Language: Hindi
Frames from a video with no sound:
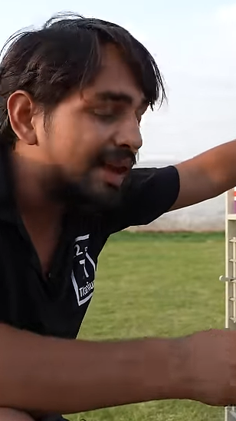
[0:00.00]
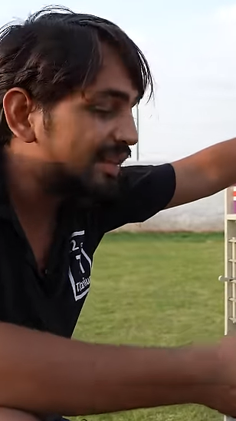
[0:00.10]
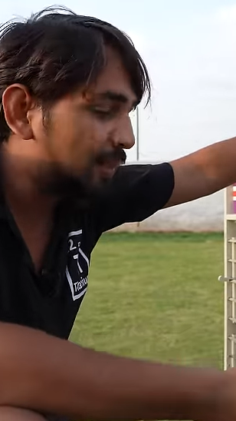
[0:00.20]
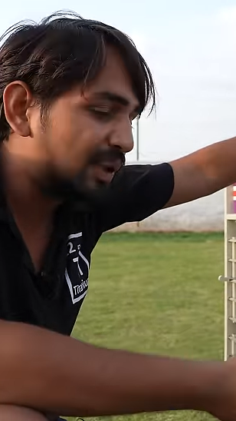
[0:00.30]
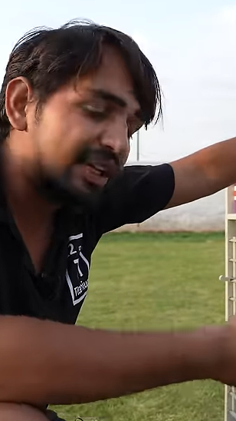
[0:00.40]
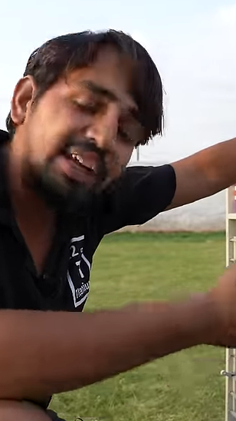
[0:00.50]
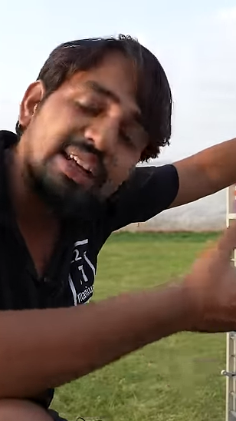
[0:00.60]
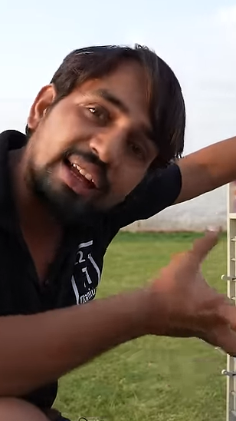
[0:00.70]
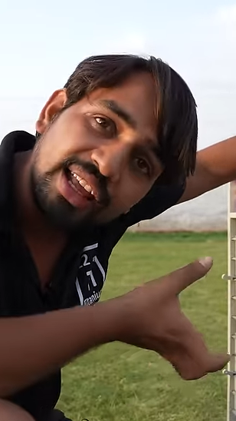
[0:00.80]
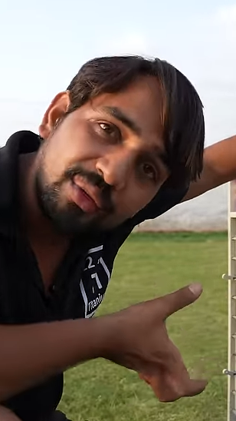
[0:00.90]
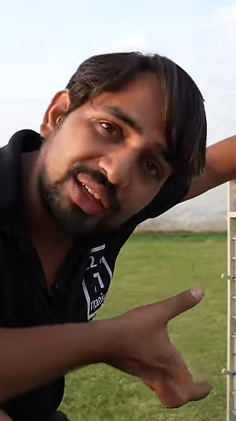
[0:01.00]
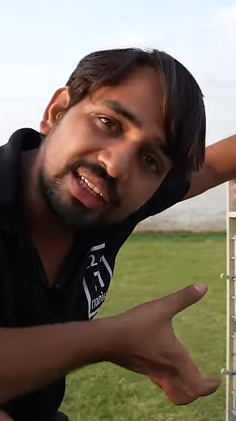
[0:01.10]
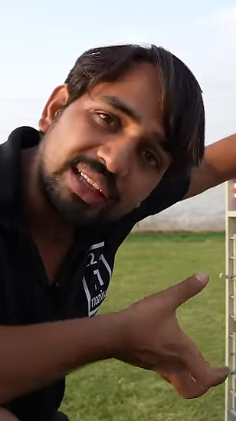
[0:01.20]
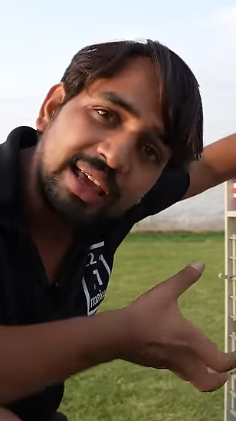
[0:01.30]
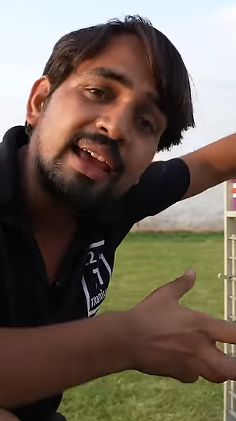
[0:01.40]
तब तक ये ठंडी हवा
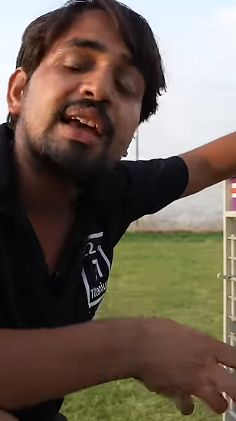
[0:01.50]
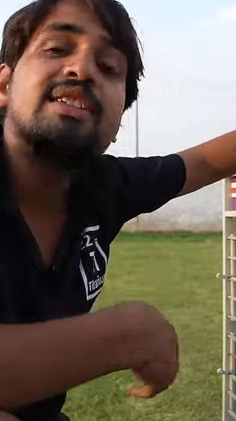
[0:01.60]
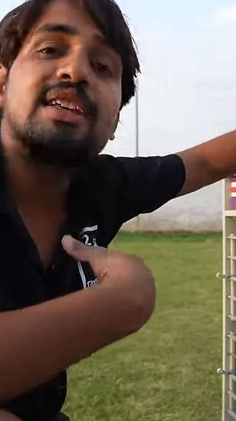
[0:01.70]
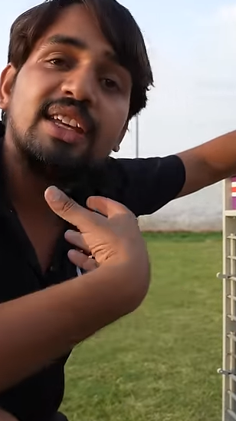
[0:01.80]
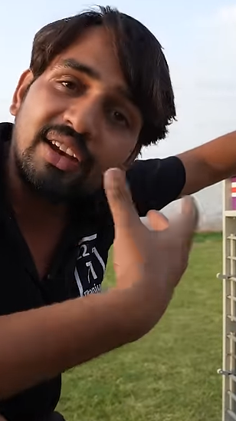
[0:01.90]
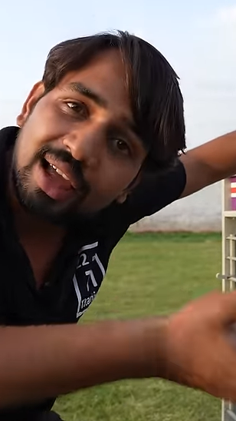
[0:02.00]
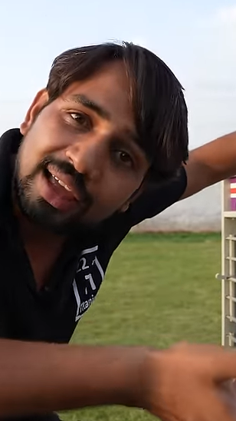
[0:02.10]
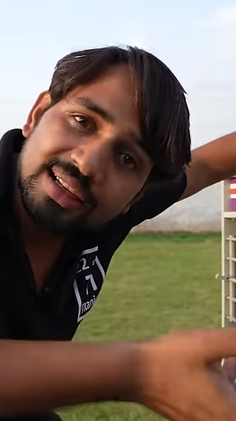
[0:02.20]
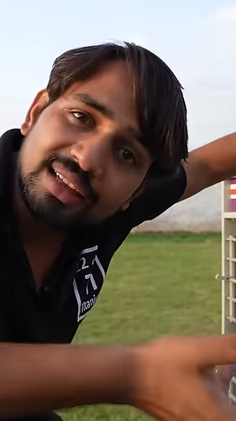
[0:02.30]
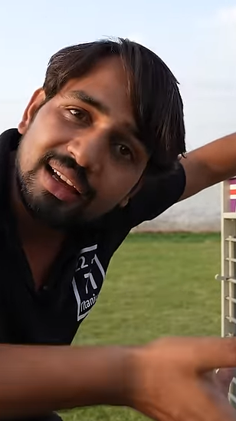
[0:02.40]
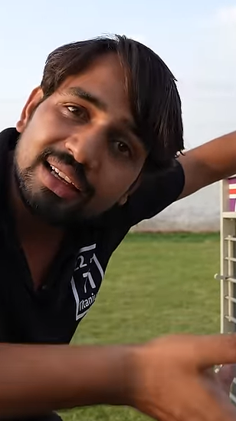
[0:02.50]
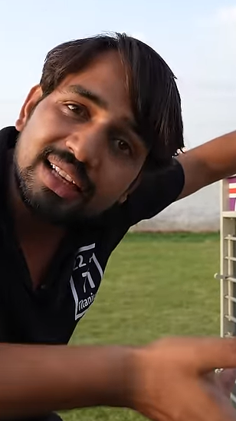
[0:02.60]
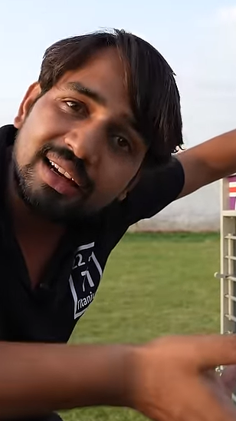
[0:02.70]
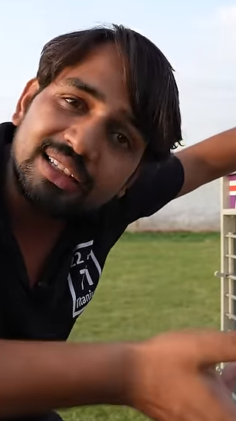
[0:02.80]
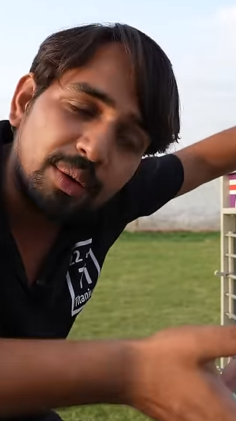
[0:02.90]
देता है जैसे ड्राई आइस का
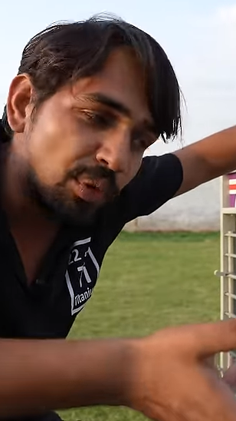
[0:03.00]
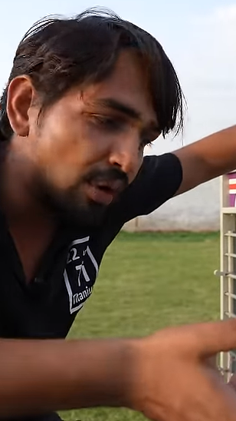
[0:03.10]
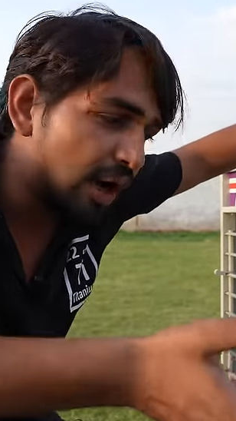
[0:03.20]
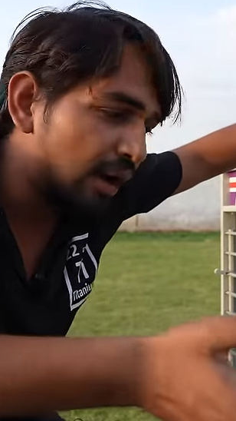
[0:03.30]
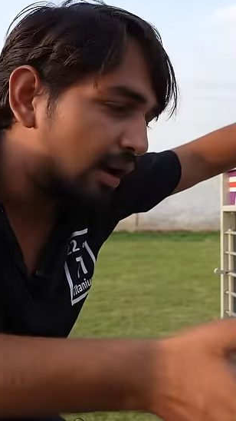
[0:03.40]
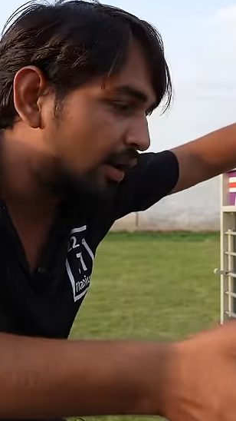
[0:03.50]
असर ख़त्म होगा